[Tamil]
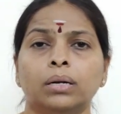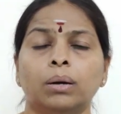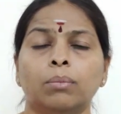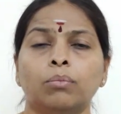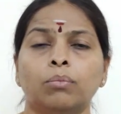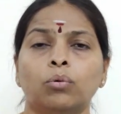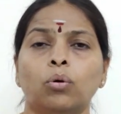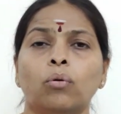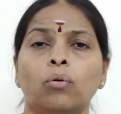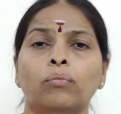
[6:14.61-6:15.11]

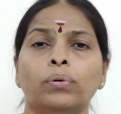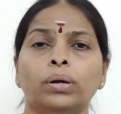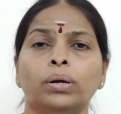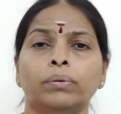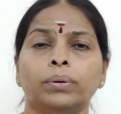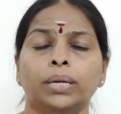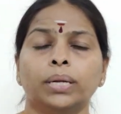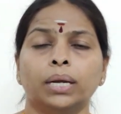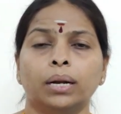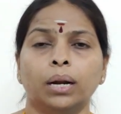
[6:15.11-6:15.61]
நம்
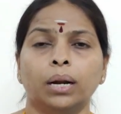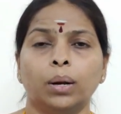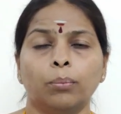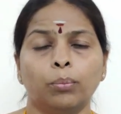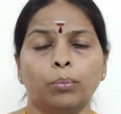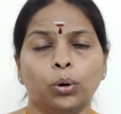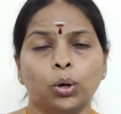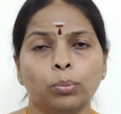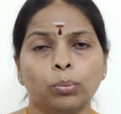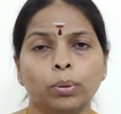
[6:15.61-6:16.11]
ஒவ்வொருவரின்
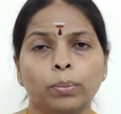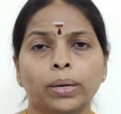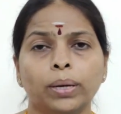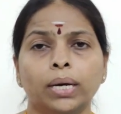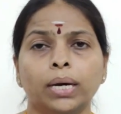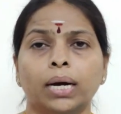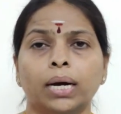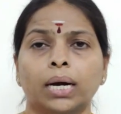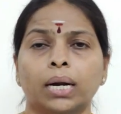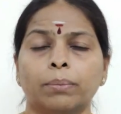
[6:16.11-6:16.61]

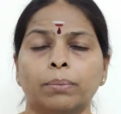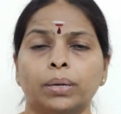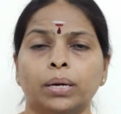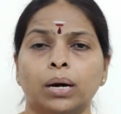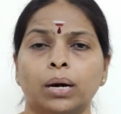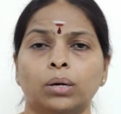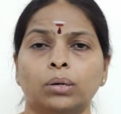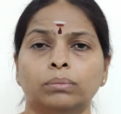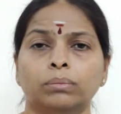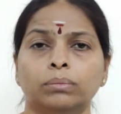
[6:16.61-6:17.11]
பொறுப்புமிக்க
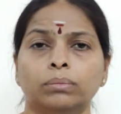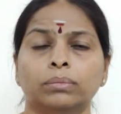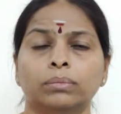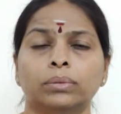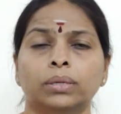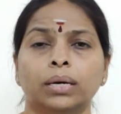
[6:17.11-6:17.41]
கடமையாகும்